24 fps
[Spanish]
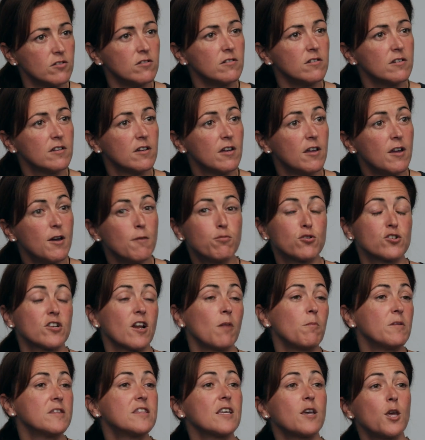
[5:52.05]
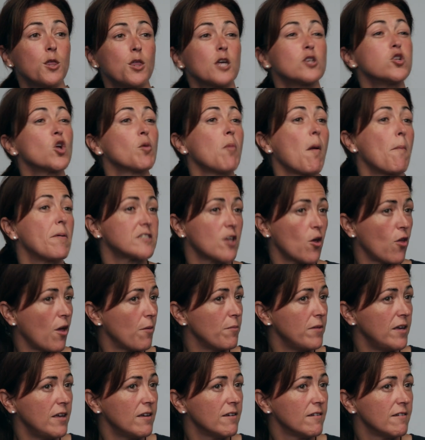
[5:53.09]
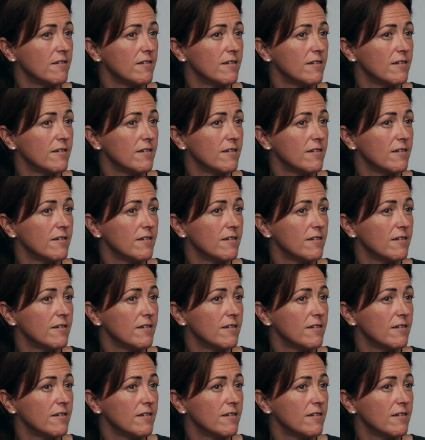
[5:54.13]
¿no? Pues realmente quizás lo que me ha pasado a mí.